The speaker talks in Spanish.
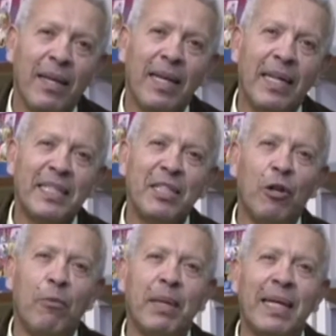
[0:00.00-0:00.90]
ese
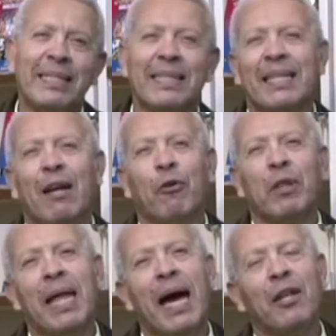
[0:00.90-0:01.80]
hombre
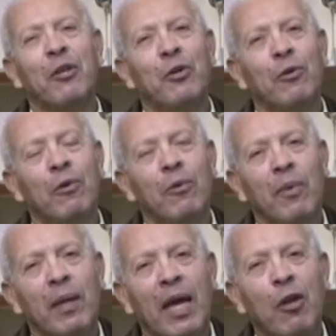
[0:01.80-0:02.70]
extraordinario,
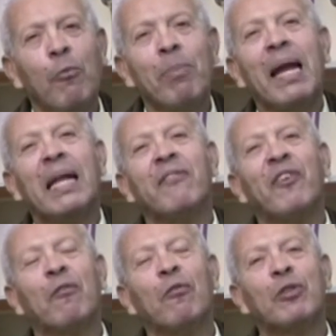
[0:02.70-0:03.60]
el hombre de las
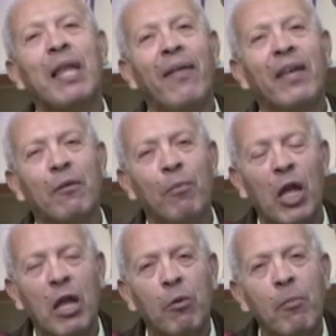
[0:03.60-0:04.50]
dificultades, como
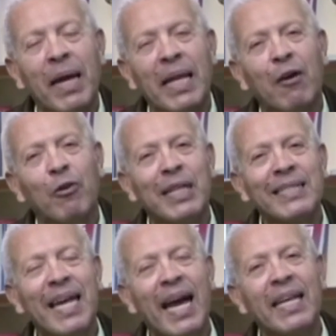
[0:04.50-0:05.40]
lo llamó Miguel Acosta
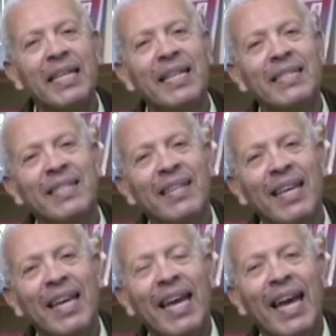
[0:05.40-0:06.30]
Saignes,
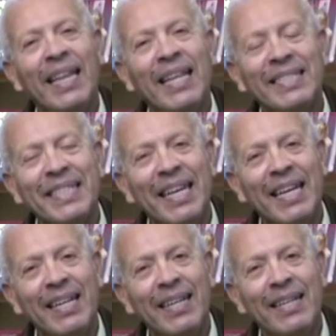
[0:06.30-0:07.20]
él
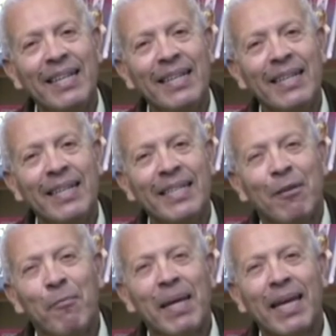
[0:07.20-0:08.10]
decía, ese
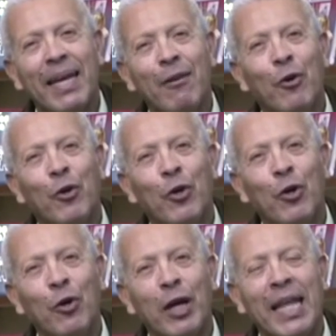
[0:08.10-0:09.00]
hombre que
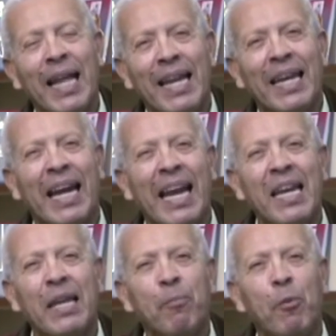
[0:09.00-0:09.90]
logró crear la
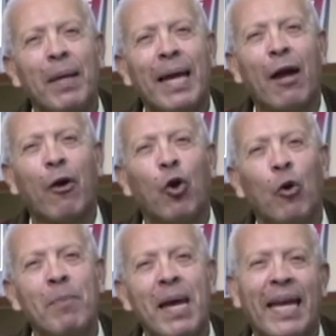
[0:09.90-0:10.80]
gran República de
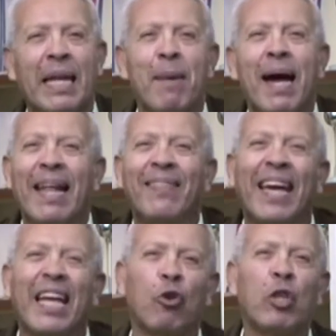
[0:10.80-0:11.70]
Colombia, que era más
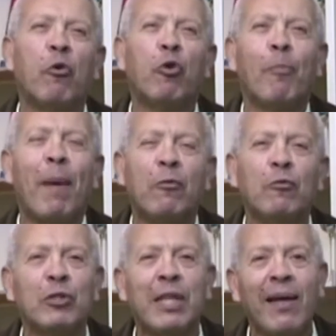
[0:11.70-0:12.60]
grande que toda Europa
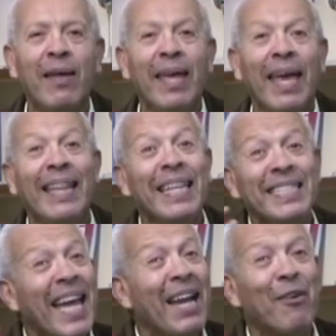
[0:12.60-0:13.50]
junta, él
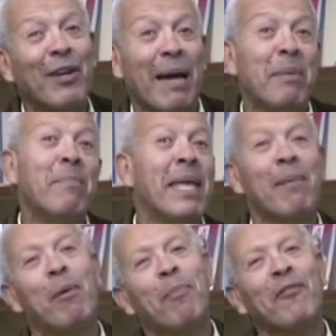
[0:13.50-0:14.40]
decía algo que a mí me
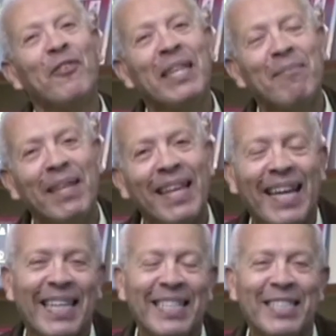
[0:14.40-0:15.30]
llamó profundamente
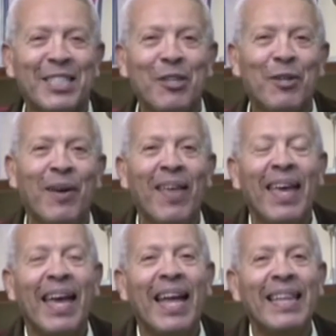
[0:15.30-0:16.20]
la atención.
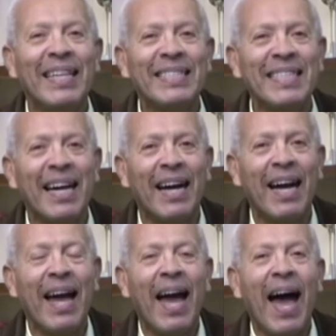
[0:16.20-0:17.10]
Él decía,
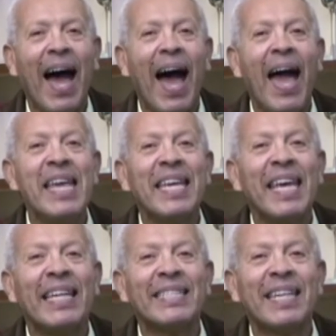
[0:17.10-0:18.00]
hay
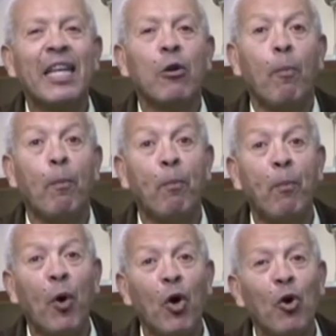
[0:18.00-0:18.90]
que hacer
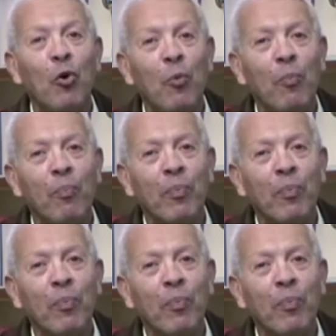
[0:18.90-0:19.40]
poco,